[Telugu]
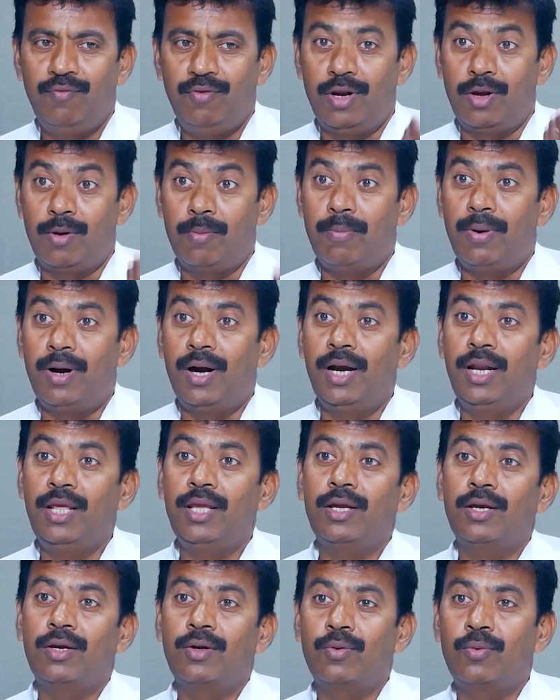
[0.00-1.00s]
వీళ్ళకు
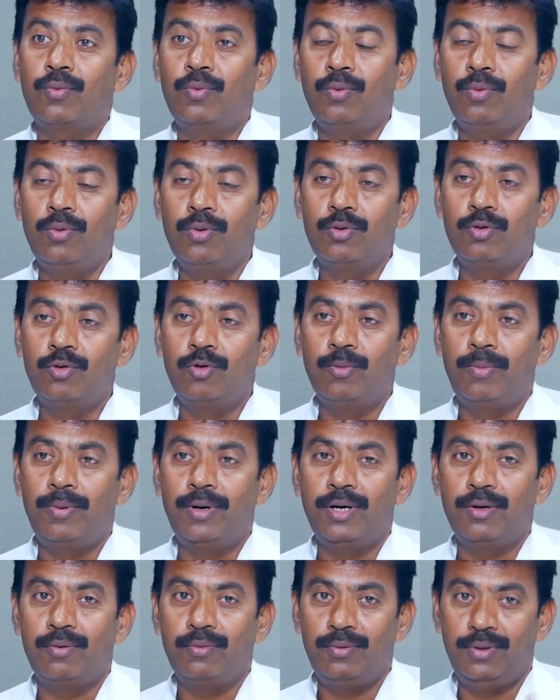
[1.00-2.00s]
బాడీ కూల్తో
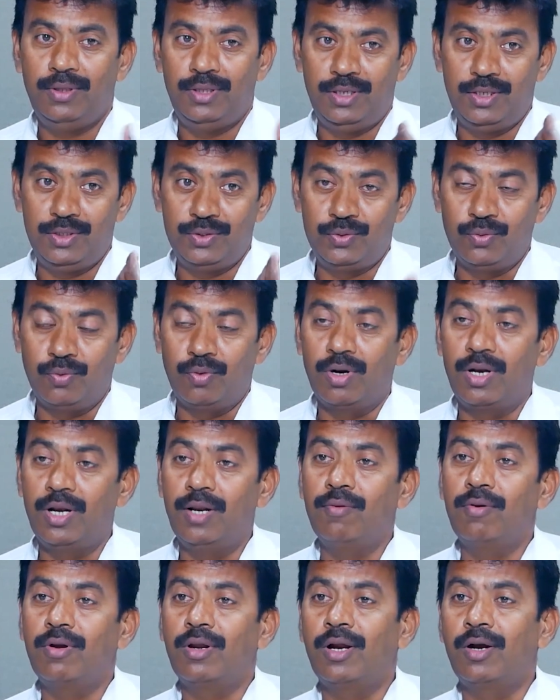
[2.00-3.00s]
పాటు ఏంటంటే షుగర్
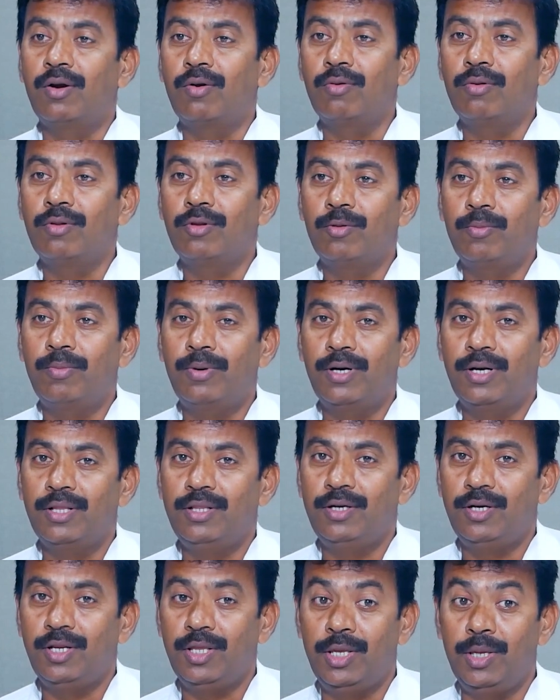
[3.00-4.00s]
లెవెల్ కంట్రోల్తో పాటు
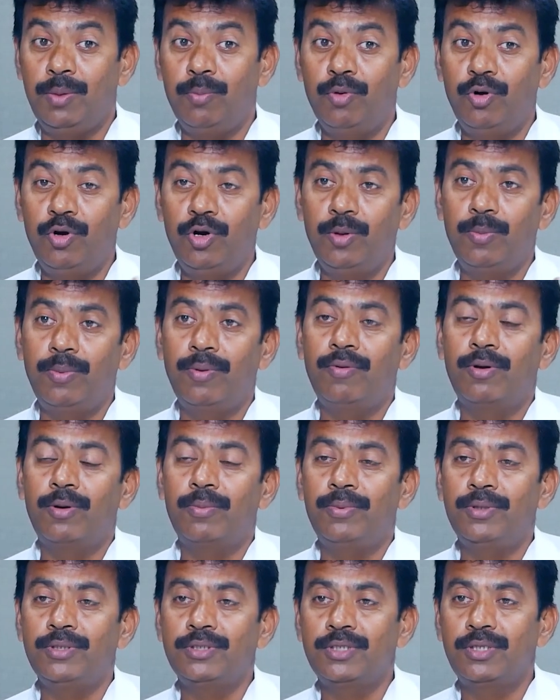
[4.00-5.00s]
ఏంటంటే ఇమ్యూనిటీ పవర్
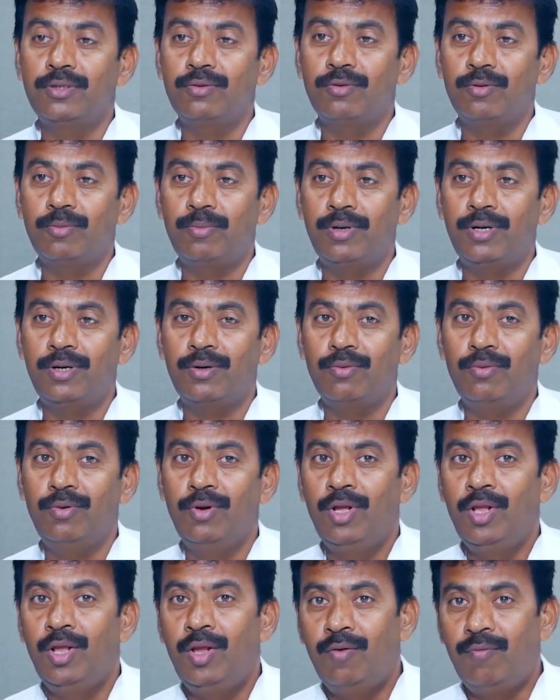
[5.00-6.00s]
పెంచడంతో పాటు
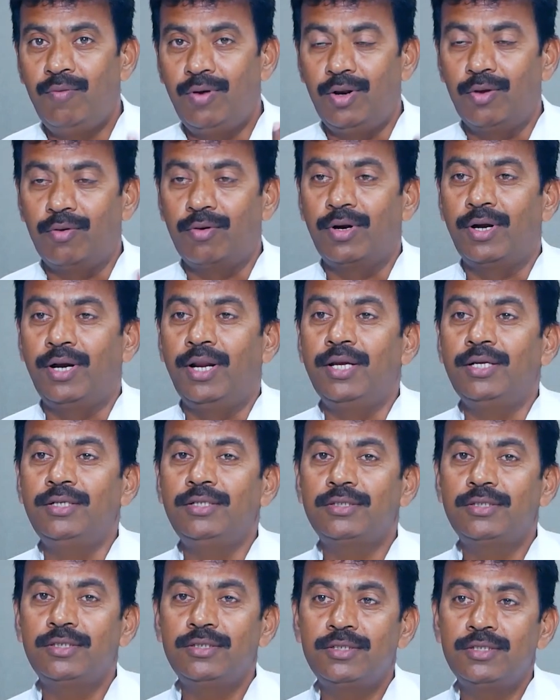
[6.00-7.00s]
వాళ్ళ యొక్క
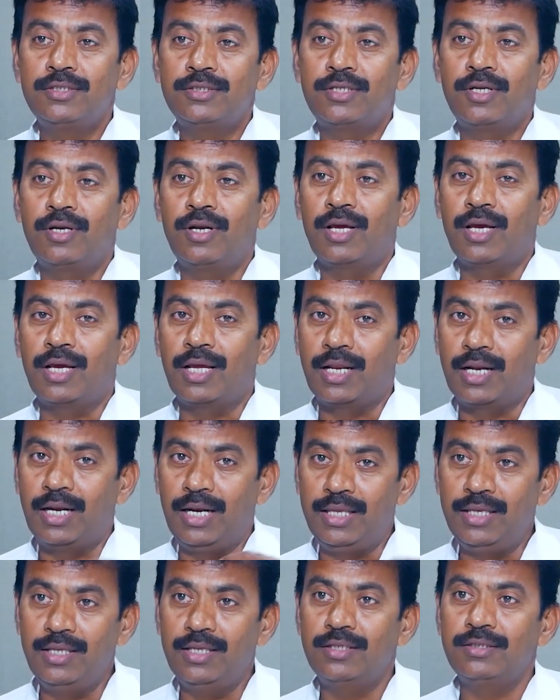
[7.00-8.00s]
డైజెషన్ సిస్టమ్ని
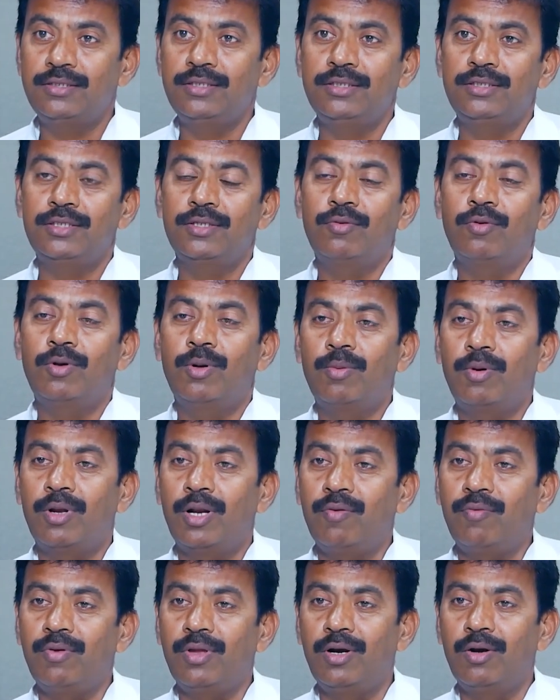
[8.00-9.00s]
క్లియర్ చేసే గుణం
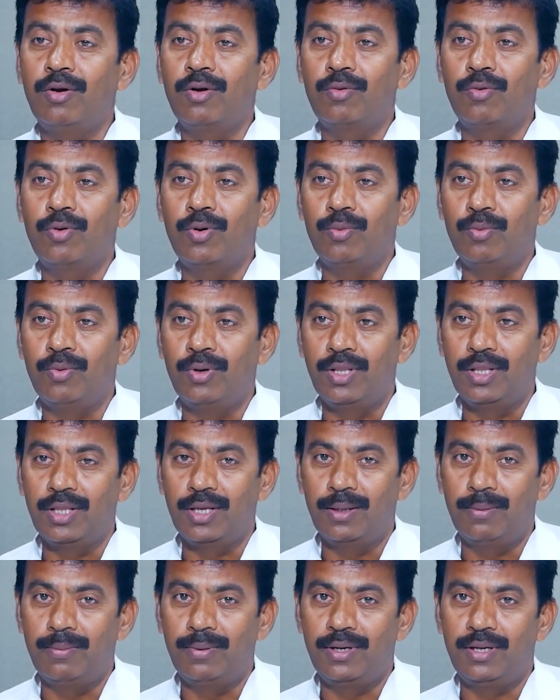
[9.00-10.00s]
అలవేరాలో కూడా ఉన్నది
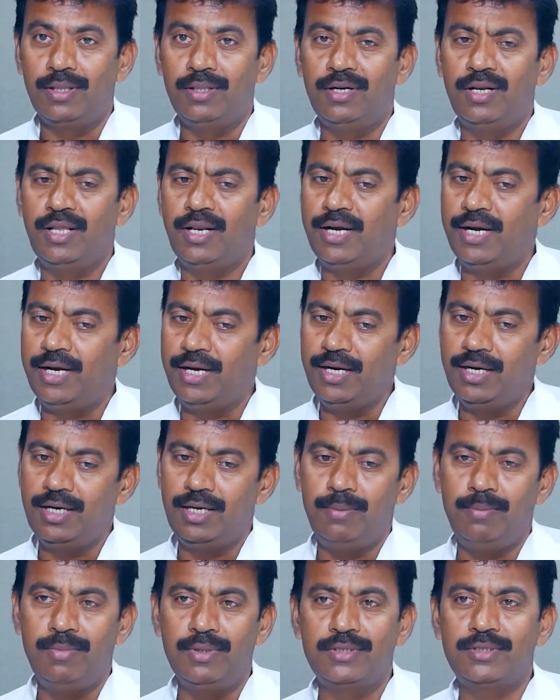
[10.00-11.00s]
కాబట్టి ఏంటంటే
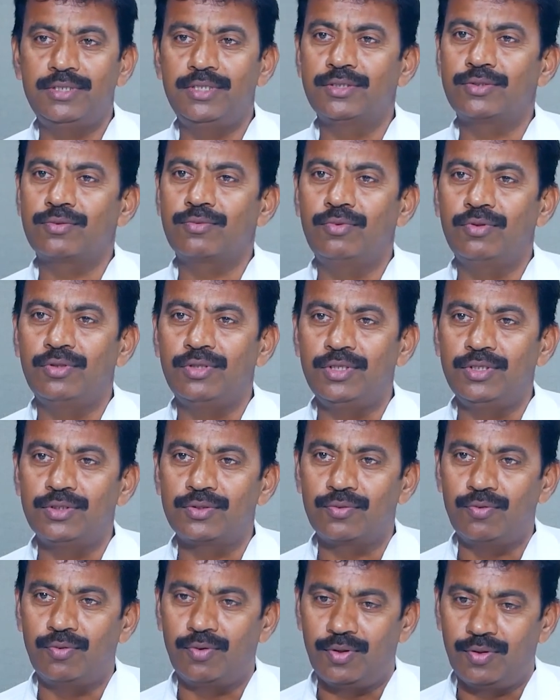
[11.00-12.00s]
రెండింటిని మిక్స్ చేసుకొని
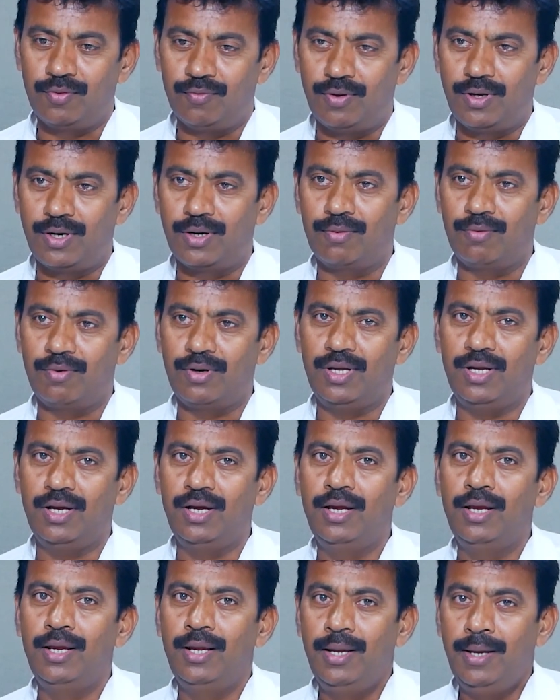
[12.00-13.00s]
తీసుకోవడం ద్వారా కూడా
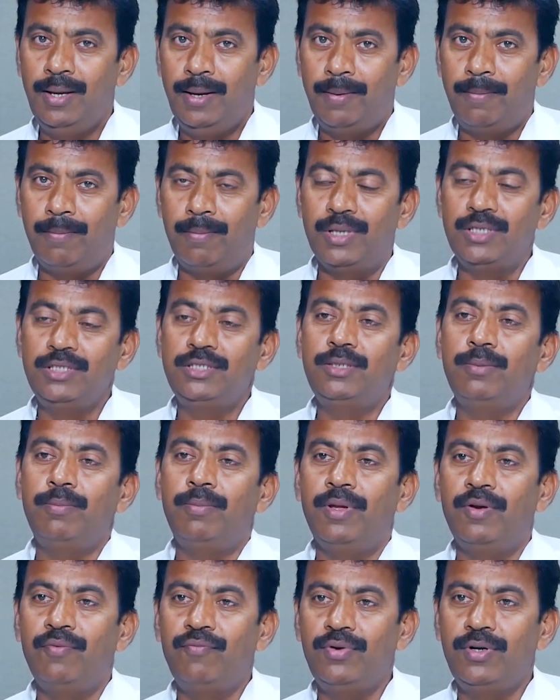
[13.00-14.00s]
మంచి
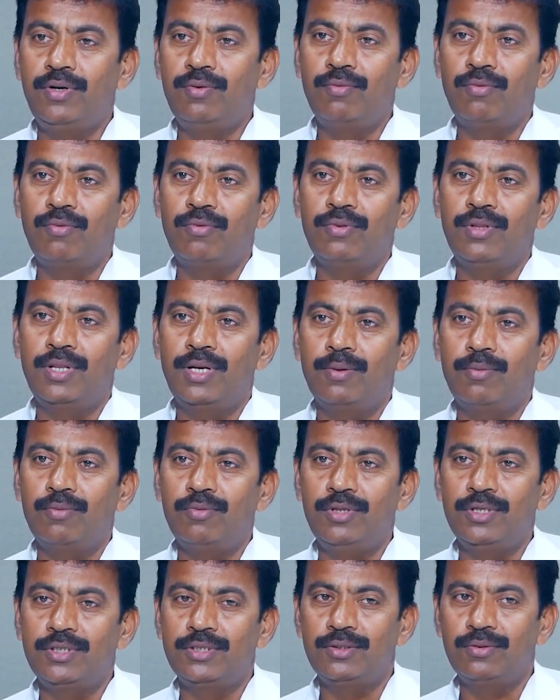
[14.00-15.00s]
బెనిఫిట్ ఉంటుందనే
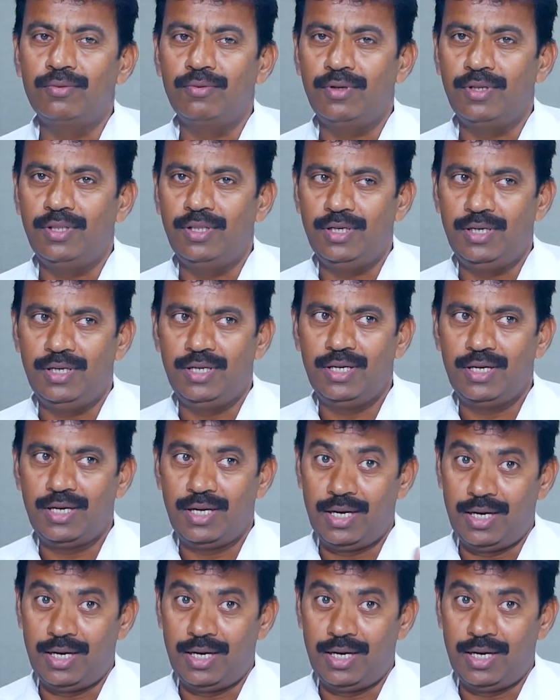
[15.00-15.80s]
ఉద్దేశంతో ఏంటంటే